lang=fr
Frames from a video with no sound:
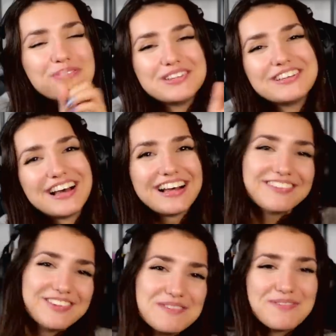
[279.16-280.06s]
en mode
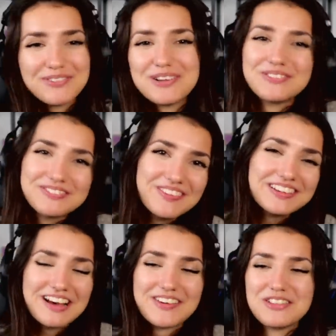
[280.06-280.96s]
Ah, fallait pas voler mon,
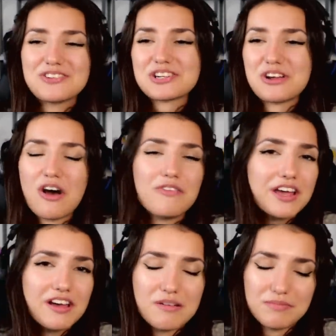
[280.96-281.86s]
travail. Non, je rigole. En
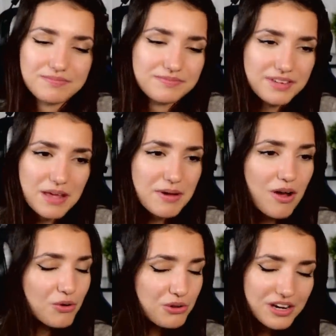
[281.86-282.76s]
vrai, elle,
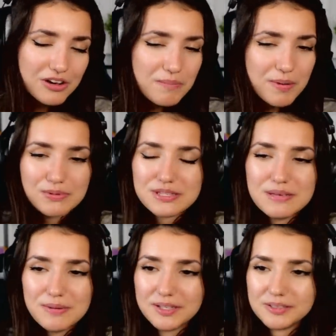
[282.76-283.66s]
m'a engueulée comme pas
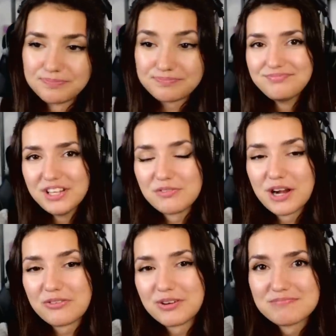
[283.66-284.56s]
possible et euh,
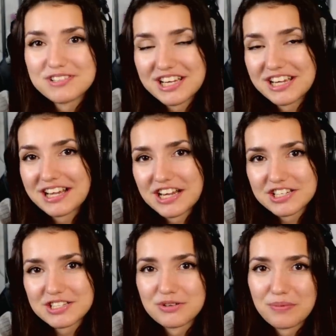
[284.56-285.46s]
voilà quoi. J'ai
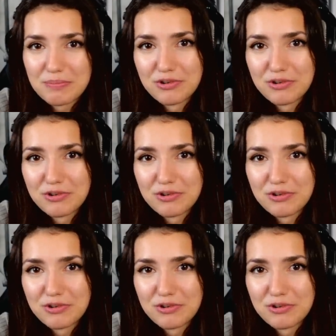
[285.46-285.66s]
craché sur ma